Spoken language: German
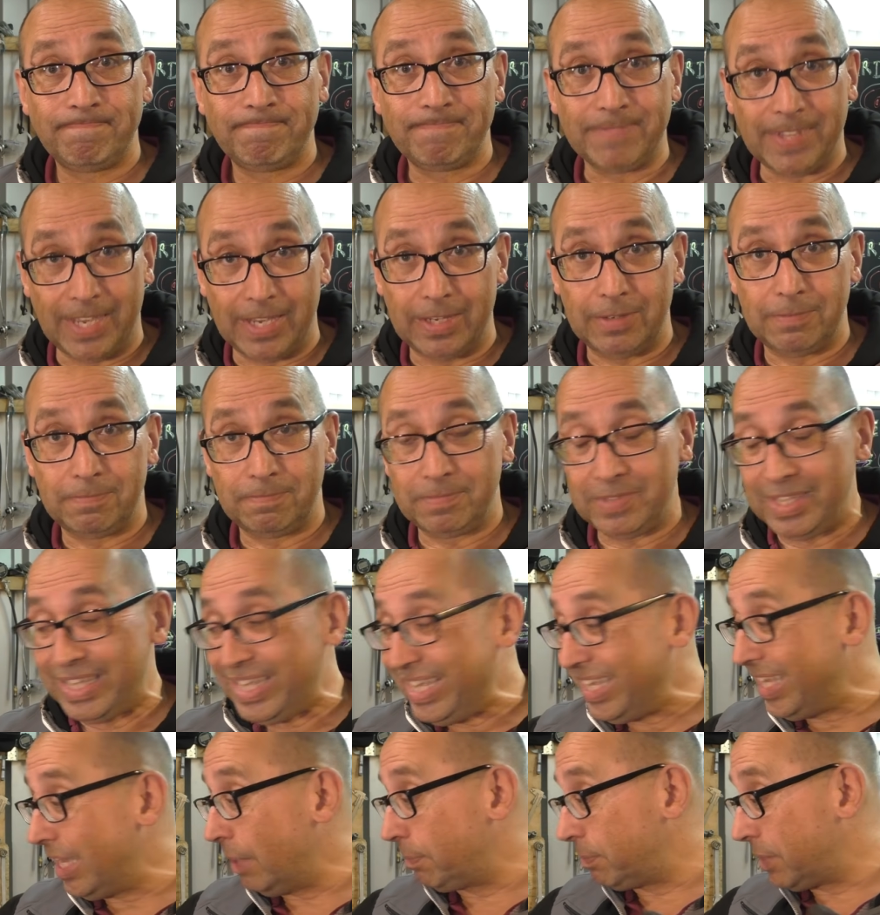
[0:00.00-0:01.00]
Ja,
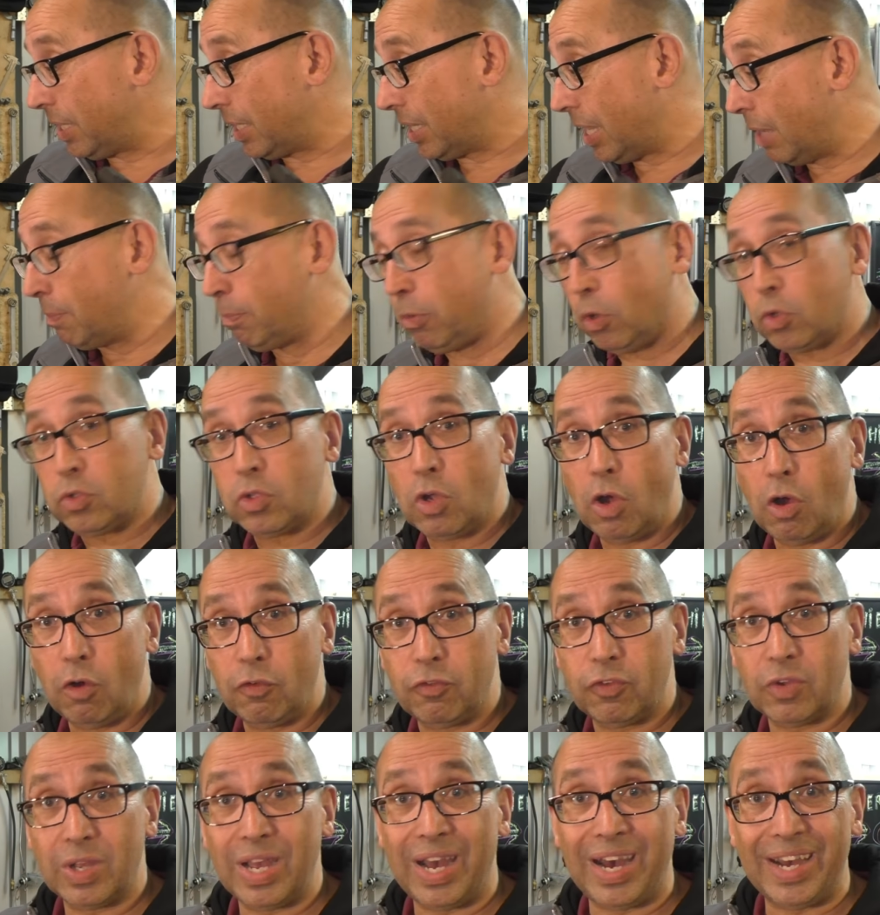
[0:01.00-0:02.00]
ich habe da keinen Bock
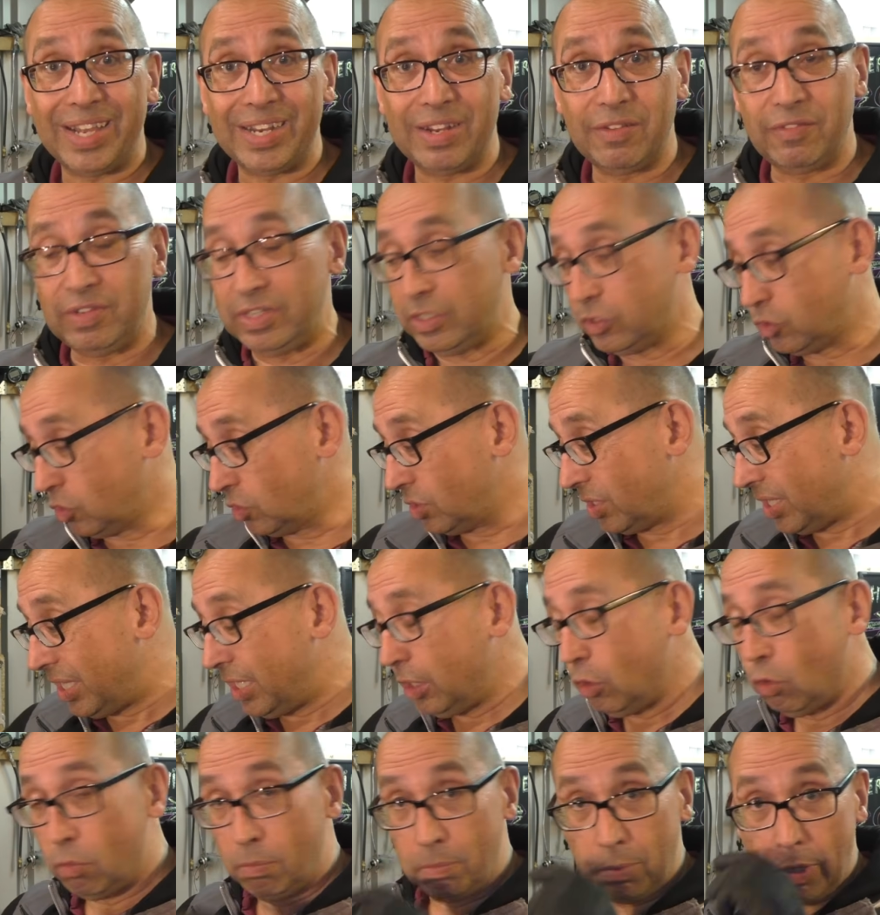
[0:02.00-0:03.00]
drauf. Gerade wenn ihr so einen
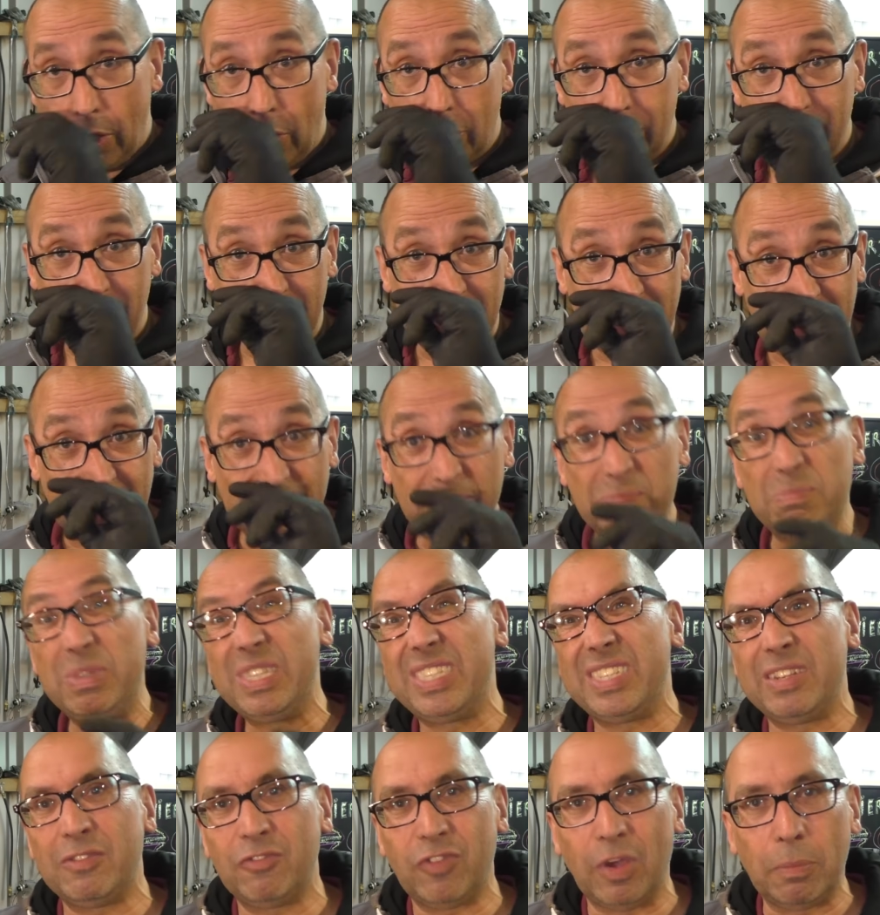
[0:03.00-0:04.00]
Ring umbaut, wenn ihr den ein
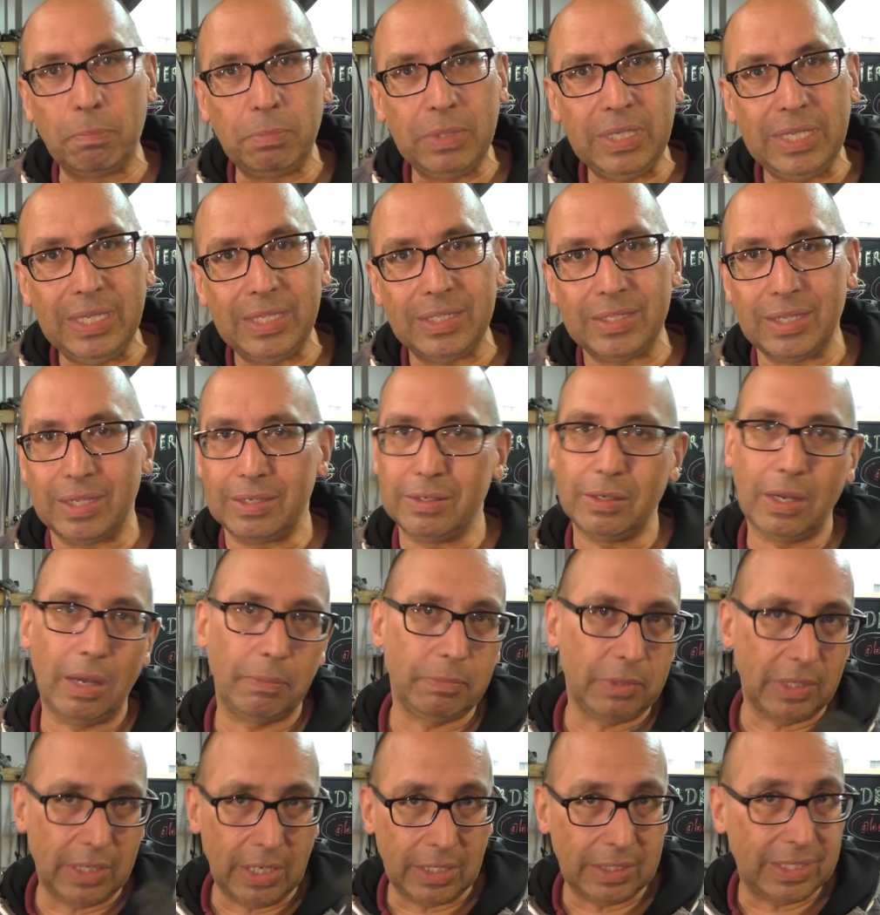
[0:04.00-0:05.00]
bisschen verbiegt, dann
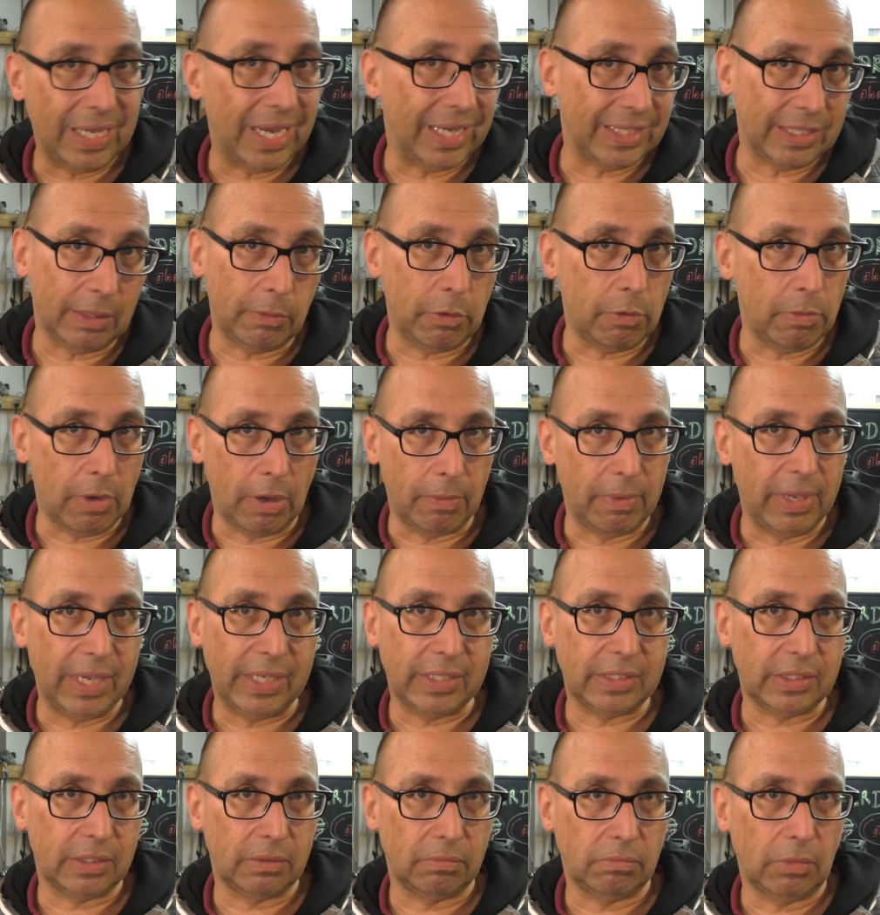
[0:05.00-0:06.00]
habt ihr eine Theater mit dem
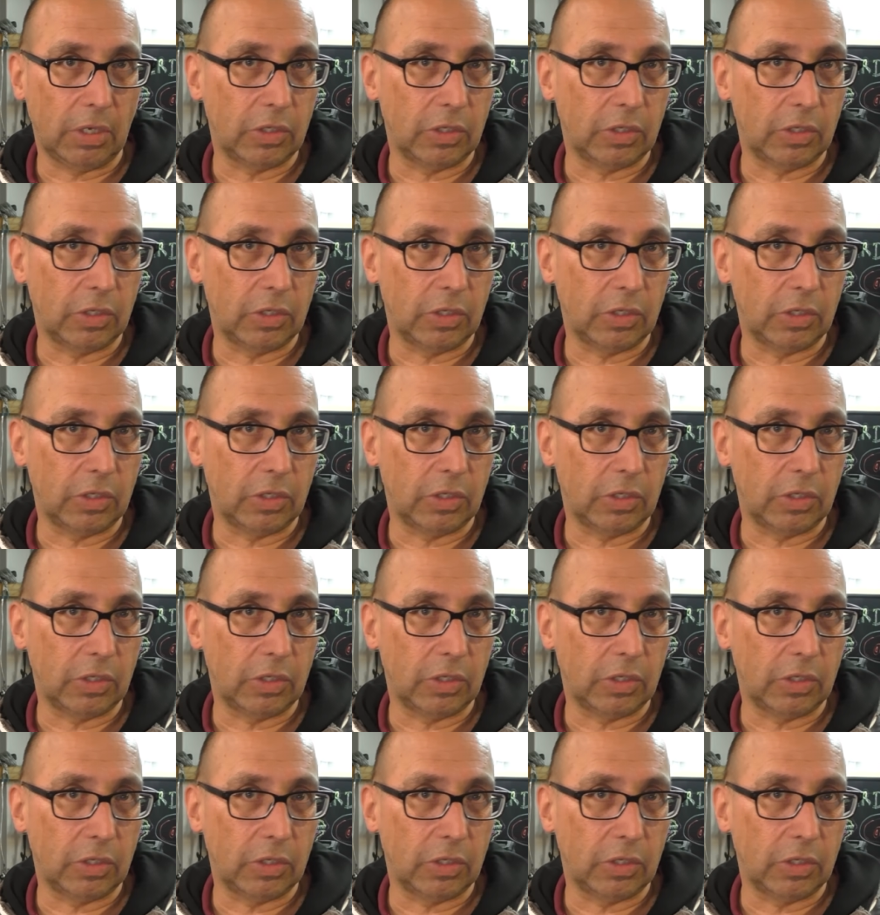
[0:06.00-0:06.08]
ABS.